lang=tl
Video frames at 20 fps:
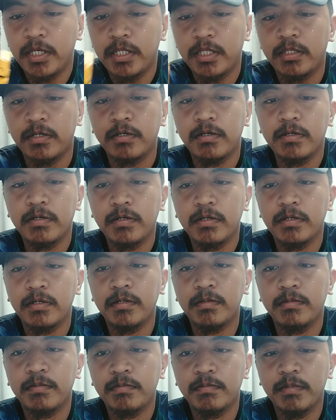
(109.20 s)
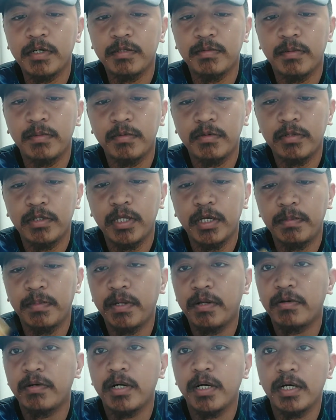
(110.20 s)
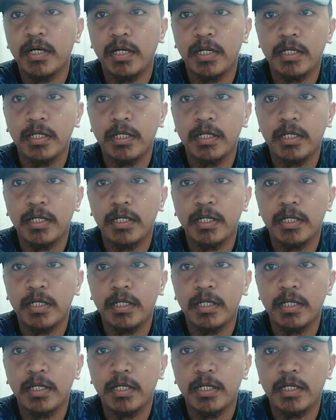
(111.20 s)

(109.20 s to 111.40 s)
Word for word: dito mas mabuting meron kang